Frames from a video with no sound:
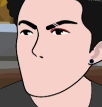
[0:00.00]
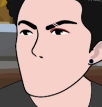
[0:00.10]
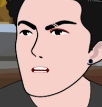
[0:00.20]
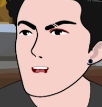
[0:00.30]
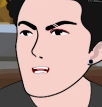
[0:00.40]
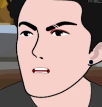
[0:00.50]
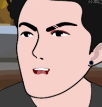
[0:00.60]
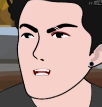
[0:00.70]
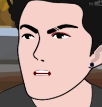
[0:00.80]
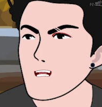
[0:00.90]
Kalau soal
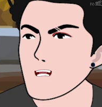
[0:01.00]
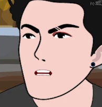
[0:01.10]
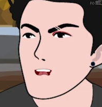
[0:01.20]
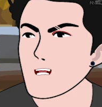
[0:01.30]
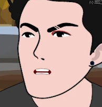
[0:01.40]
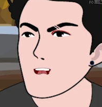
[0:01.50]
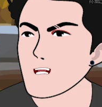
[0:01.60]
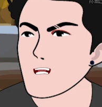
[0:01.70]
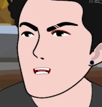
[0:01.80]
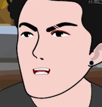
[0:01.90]
tampan doang sih,
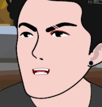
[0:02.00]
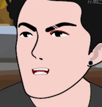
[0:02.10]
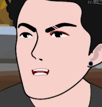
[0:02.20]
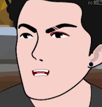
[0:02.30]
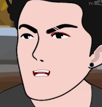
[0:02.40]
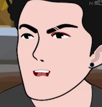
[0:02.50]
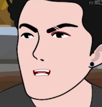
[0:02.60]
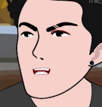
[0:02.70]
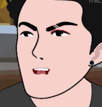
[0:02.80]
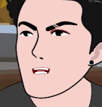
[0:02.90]
ya
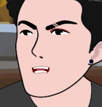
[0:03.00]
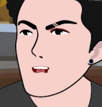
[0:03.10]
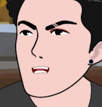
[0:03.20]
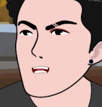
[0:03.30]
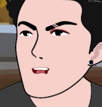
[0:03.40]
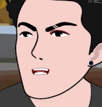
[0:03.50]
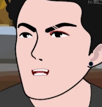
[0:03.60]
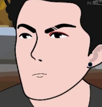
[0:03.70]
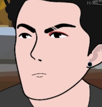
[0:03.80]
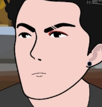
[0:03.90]
soal gampang itu
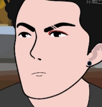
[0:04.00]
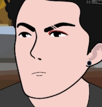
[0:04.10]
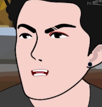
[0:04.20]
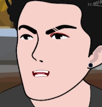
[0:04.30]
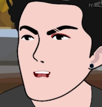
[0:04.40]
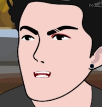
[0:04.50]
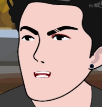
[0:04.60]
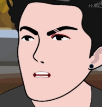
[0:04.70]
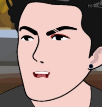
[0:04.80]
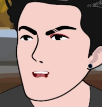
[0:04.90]
mah yang penting kan
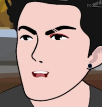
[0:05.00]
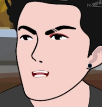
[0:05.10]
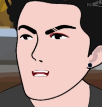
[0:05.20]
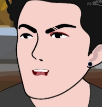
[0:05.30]
ada ada